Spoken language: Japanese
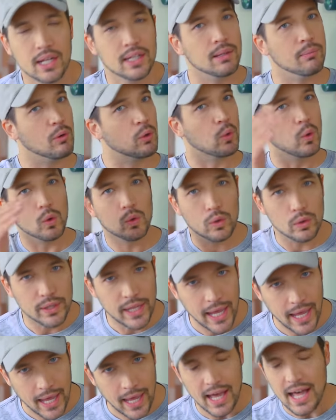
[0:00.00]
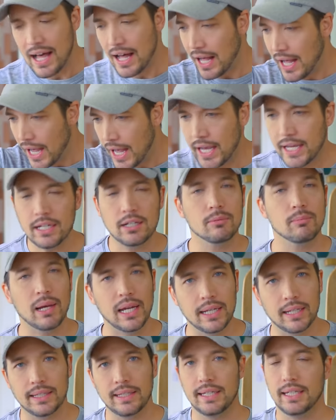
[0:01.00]
でもここで入る
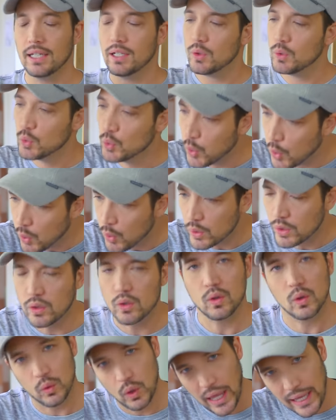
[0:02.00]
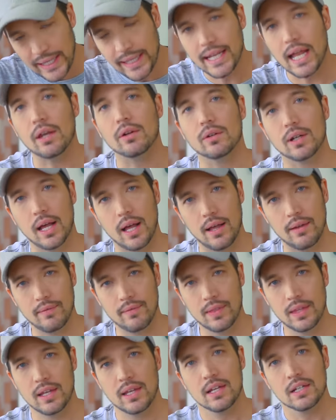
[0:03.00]
前にどういう敵なのか、
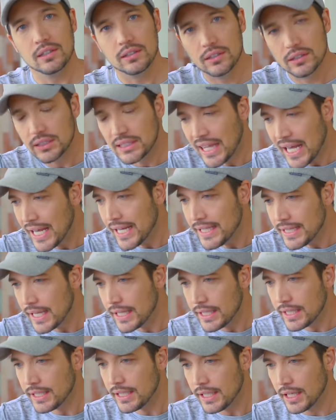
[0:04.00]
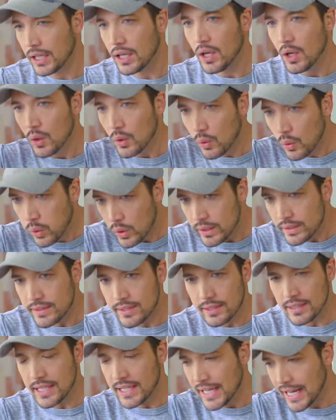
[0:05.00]
具体的にこい
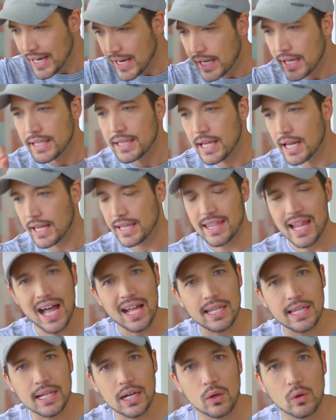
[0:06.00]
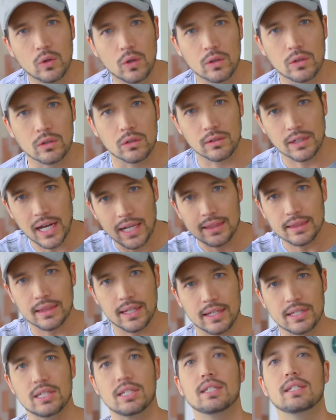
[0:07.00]
つにやられたら何が起こるの
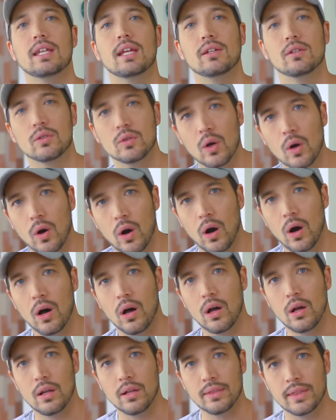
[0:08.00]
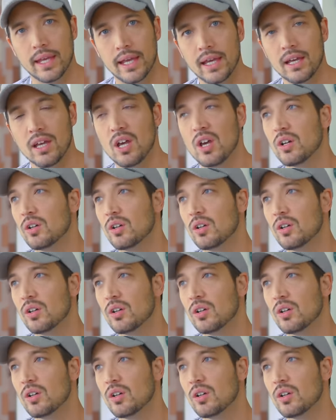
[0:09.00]
かって知ってるとね、